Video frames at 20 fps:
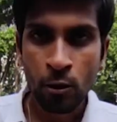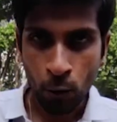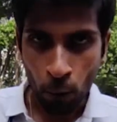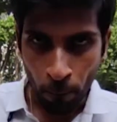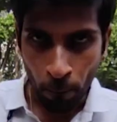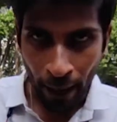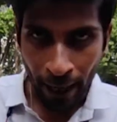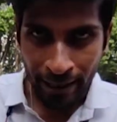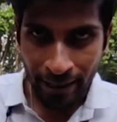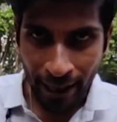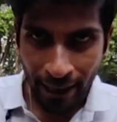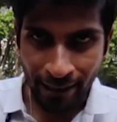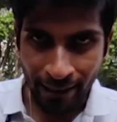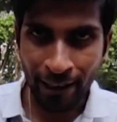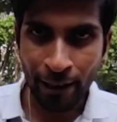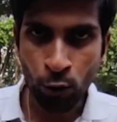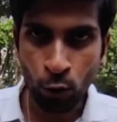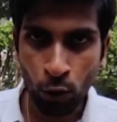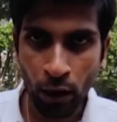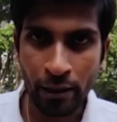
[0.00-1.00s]
तो मैं
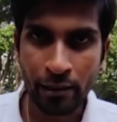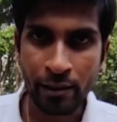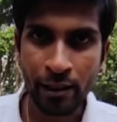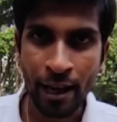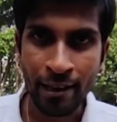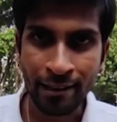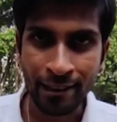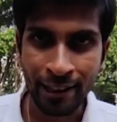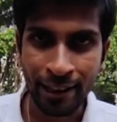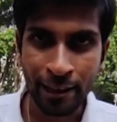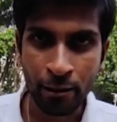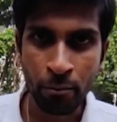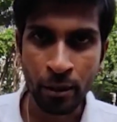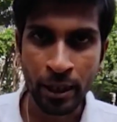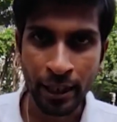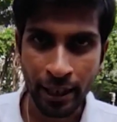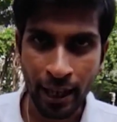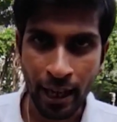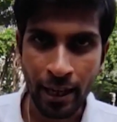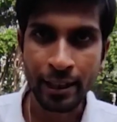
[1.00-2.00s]
जैसे गूगल ट्रांसलेट
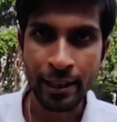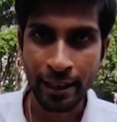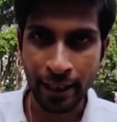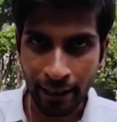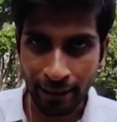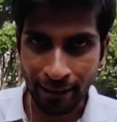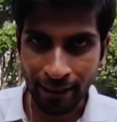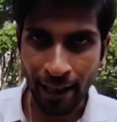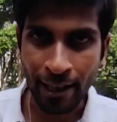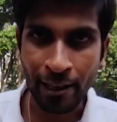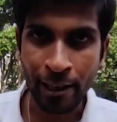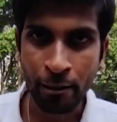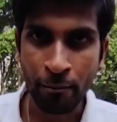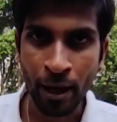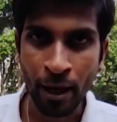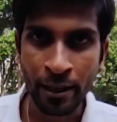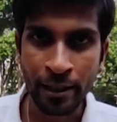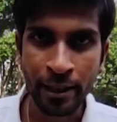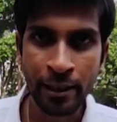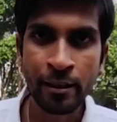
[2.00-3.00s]
में देखा कि ये सारा
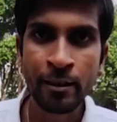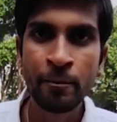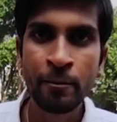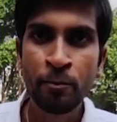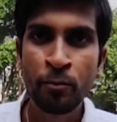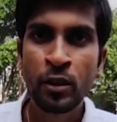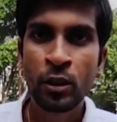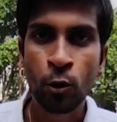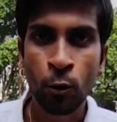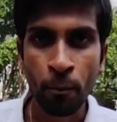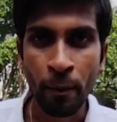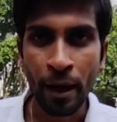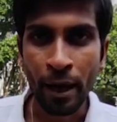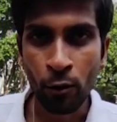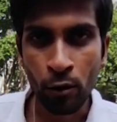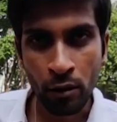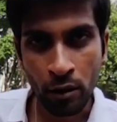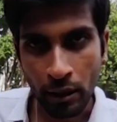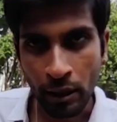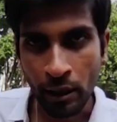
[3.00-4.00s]
डिमांड है तो मैं
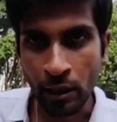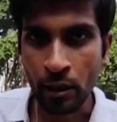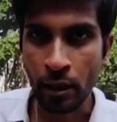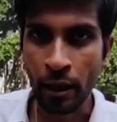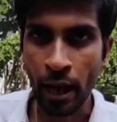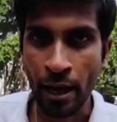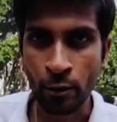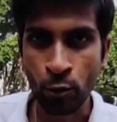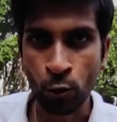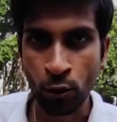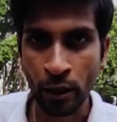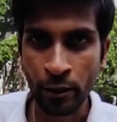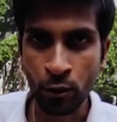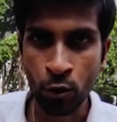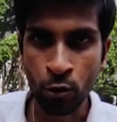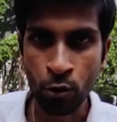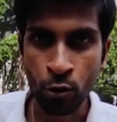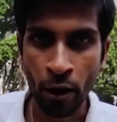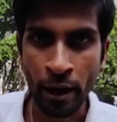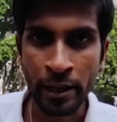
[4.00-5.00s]
उस इस आंदोलन
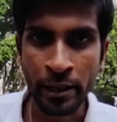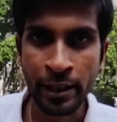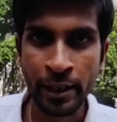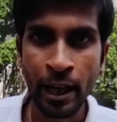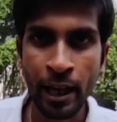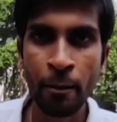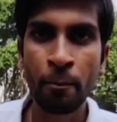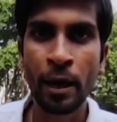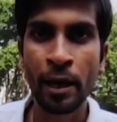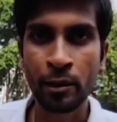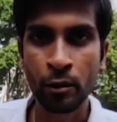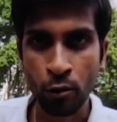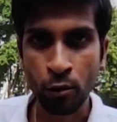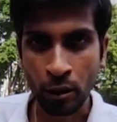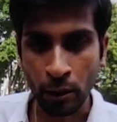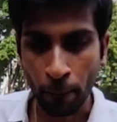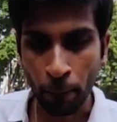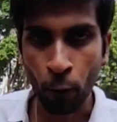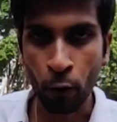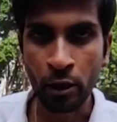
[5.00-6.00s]
को ज्वाइन किया मैं इसको
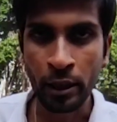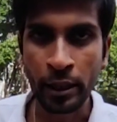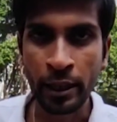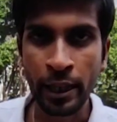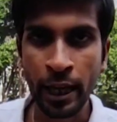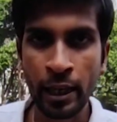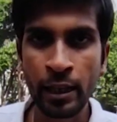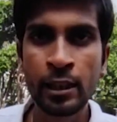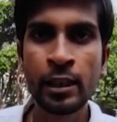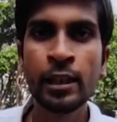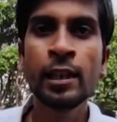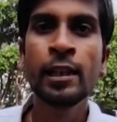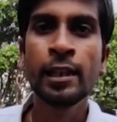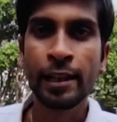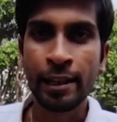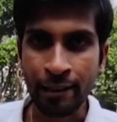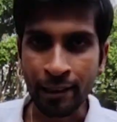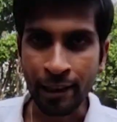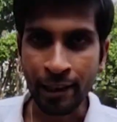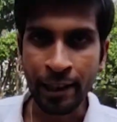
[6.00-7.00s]
सपोर्ट किया
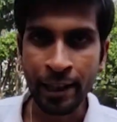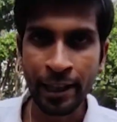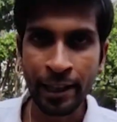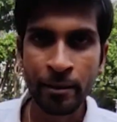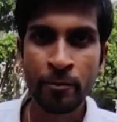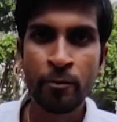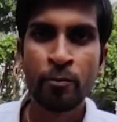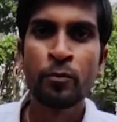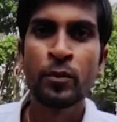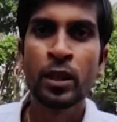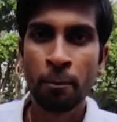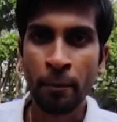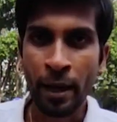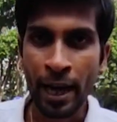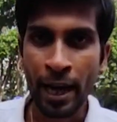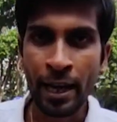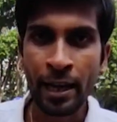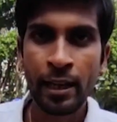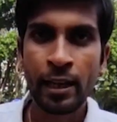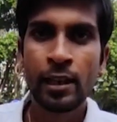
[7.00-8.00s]
इसीलिए
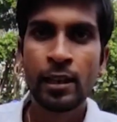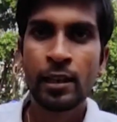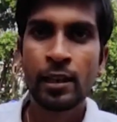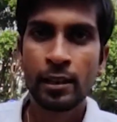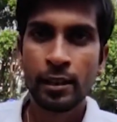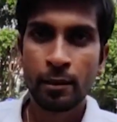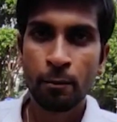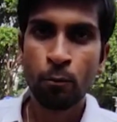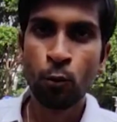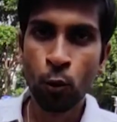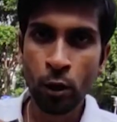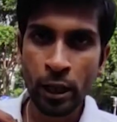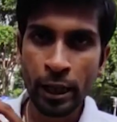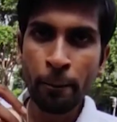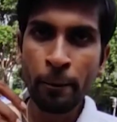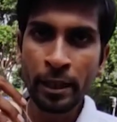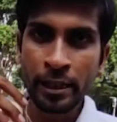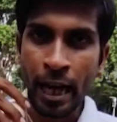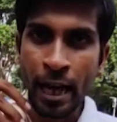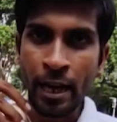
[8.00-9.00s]
मैं
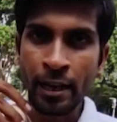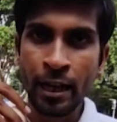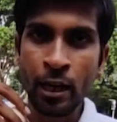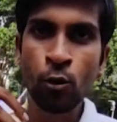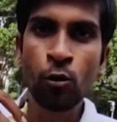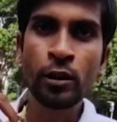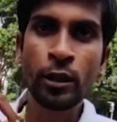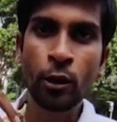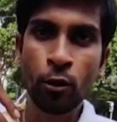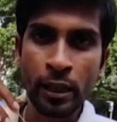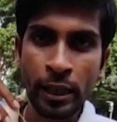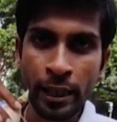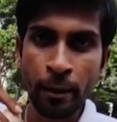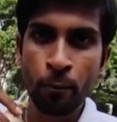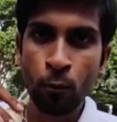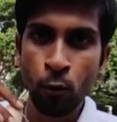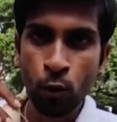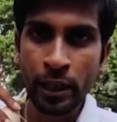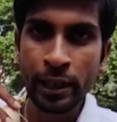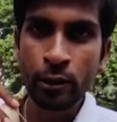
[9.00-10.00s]
मूली भी टांगा हूँ क्योंकि
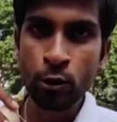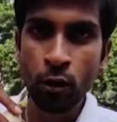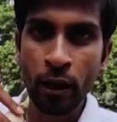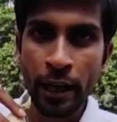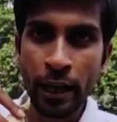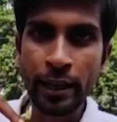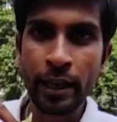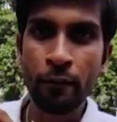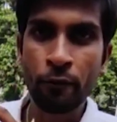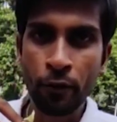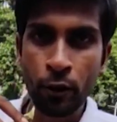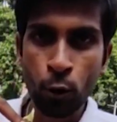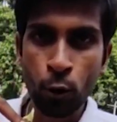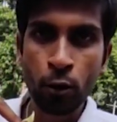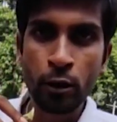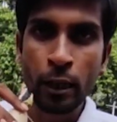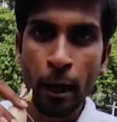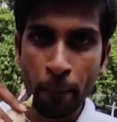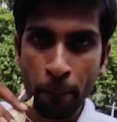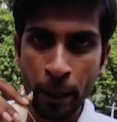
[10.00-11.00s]
ये मूली जो है ये
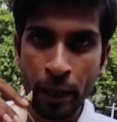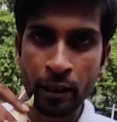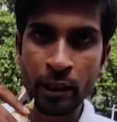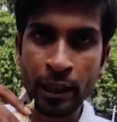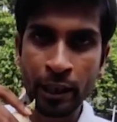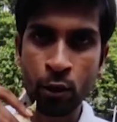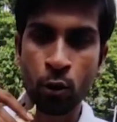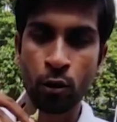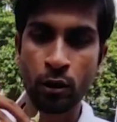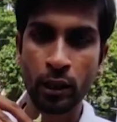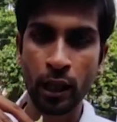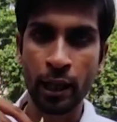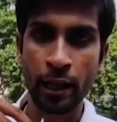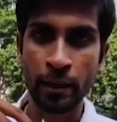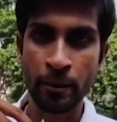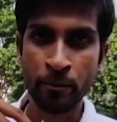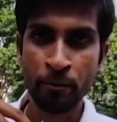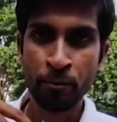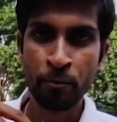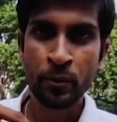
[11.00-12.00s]
विरोध का प्रतीक होता
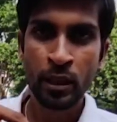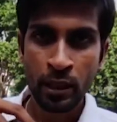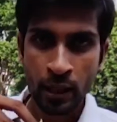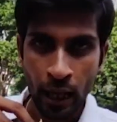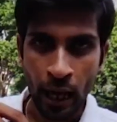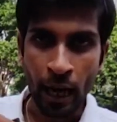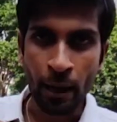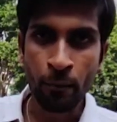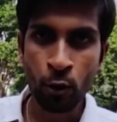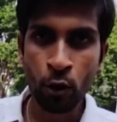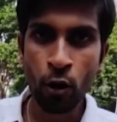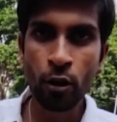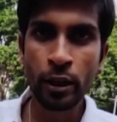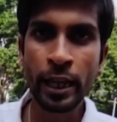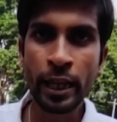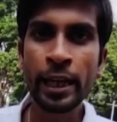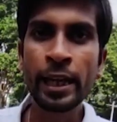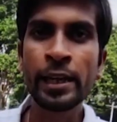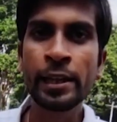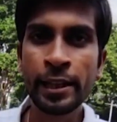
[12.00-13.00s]
है हम लोगों
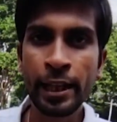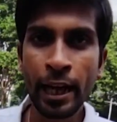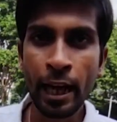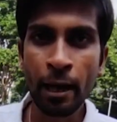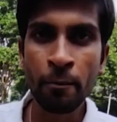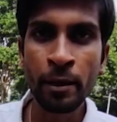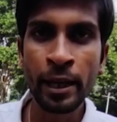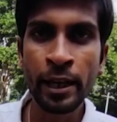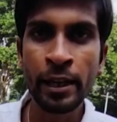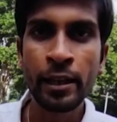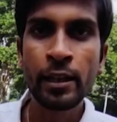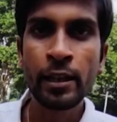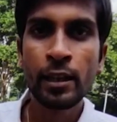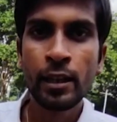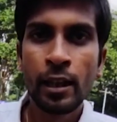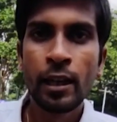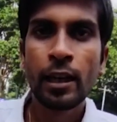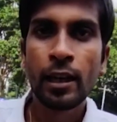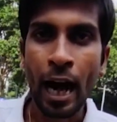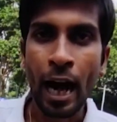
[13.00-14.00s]
के इंडिया में
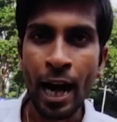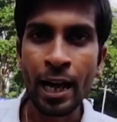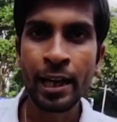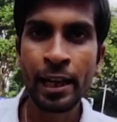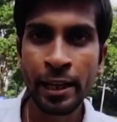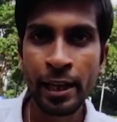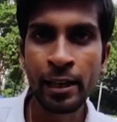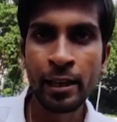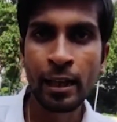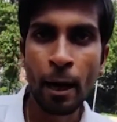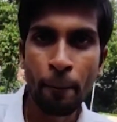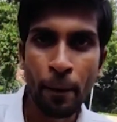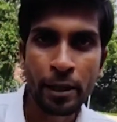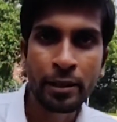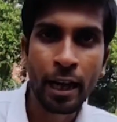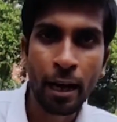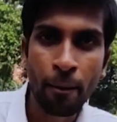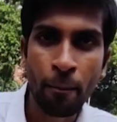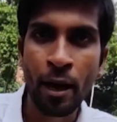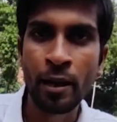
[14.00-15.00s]
काला रंग का
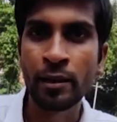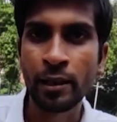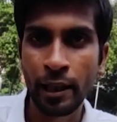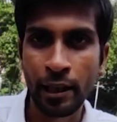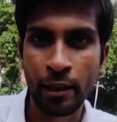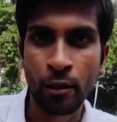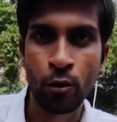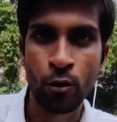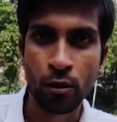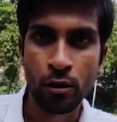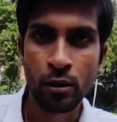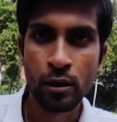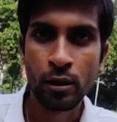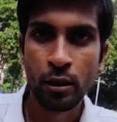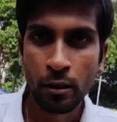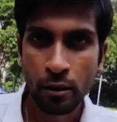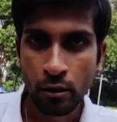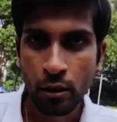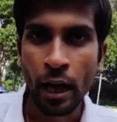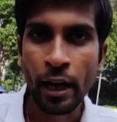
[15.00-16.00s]
पट्टा बांधते हैं
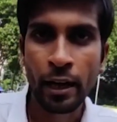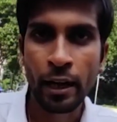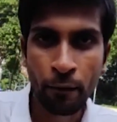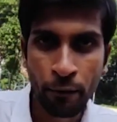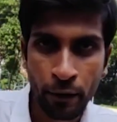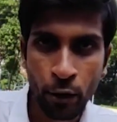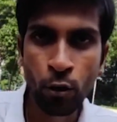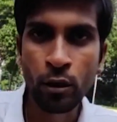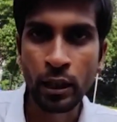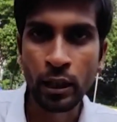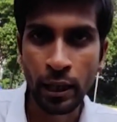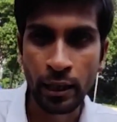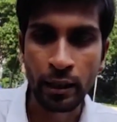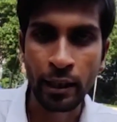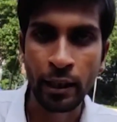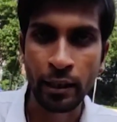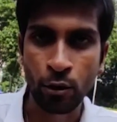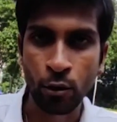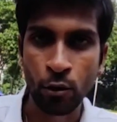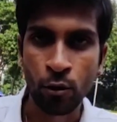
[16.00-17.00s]
लोग अगर विरोध
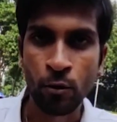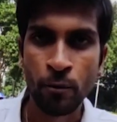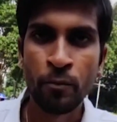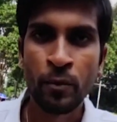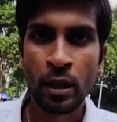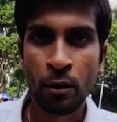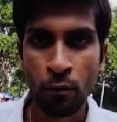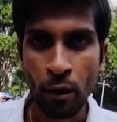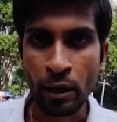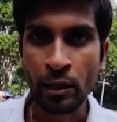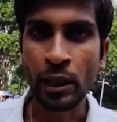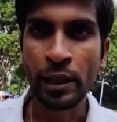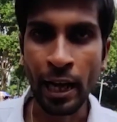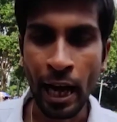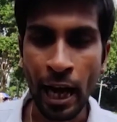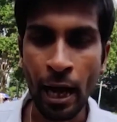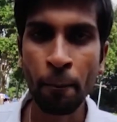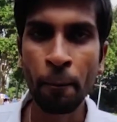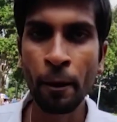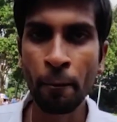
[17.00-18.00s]
करते हैं तो वैसे
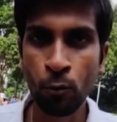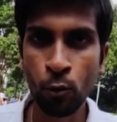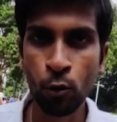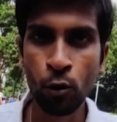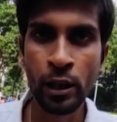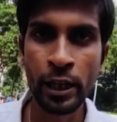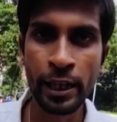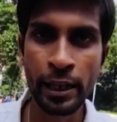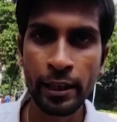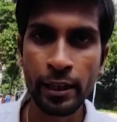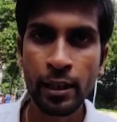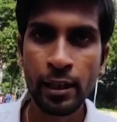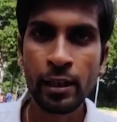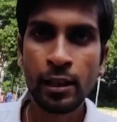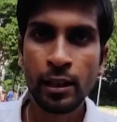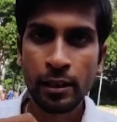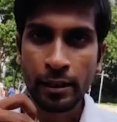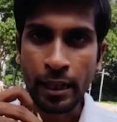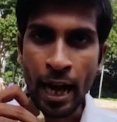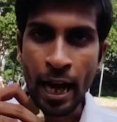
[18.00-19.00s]
यहाँ पे मूली
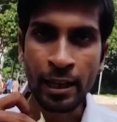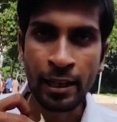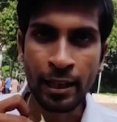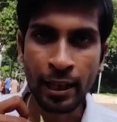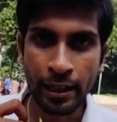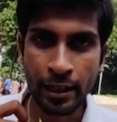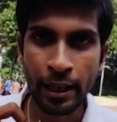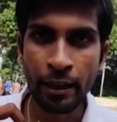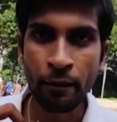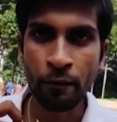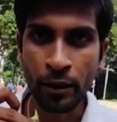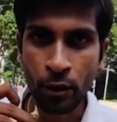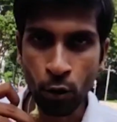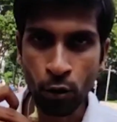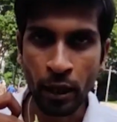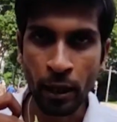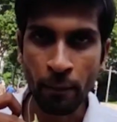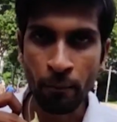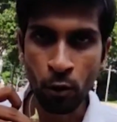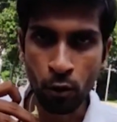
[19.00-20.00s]
टांग करके
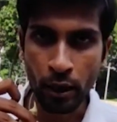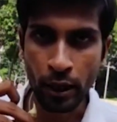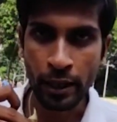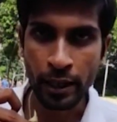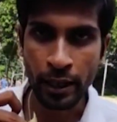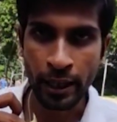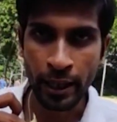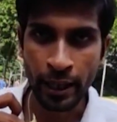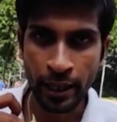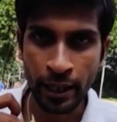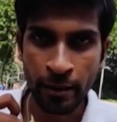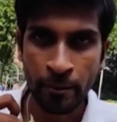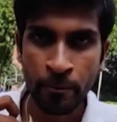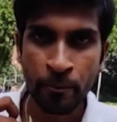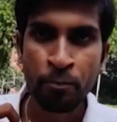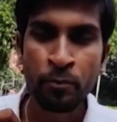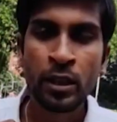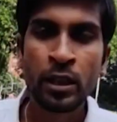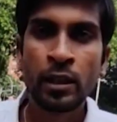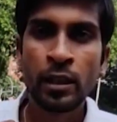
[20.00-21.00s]
विरोध हम लोग कर रहे हैं